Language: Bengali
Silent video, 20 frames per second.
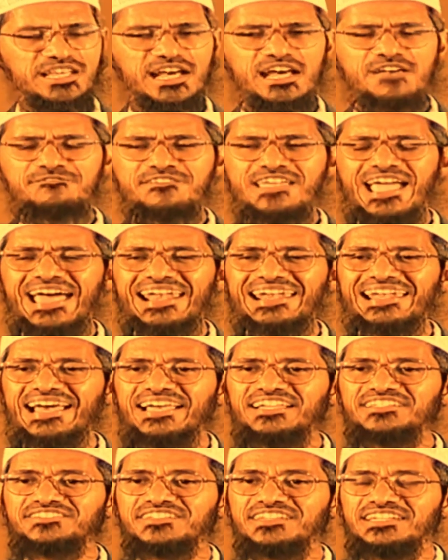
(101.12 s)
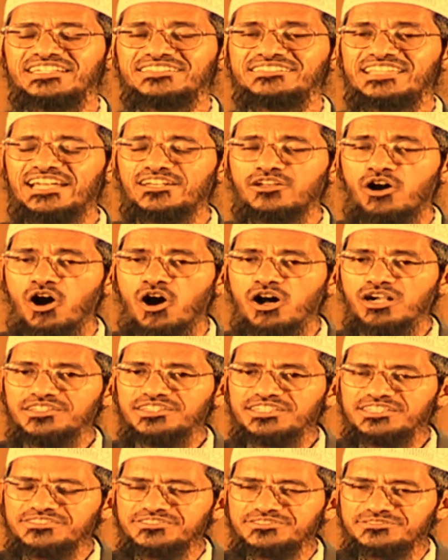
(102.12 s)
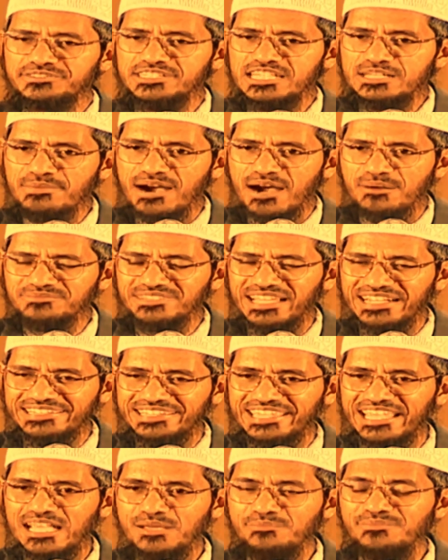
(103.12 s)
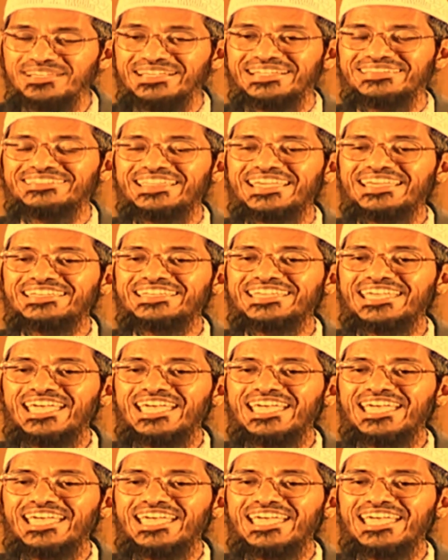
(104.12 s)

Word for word: যদি ভালো করে দেখেন এই যে ইমাম যারা ছিলেন তারা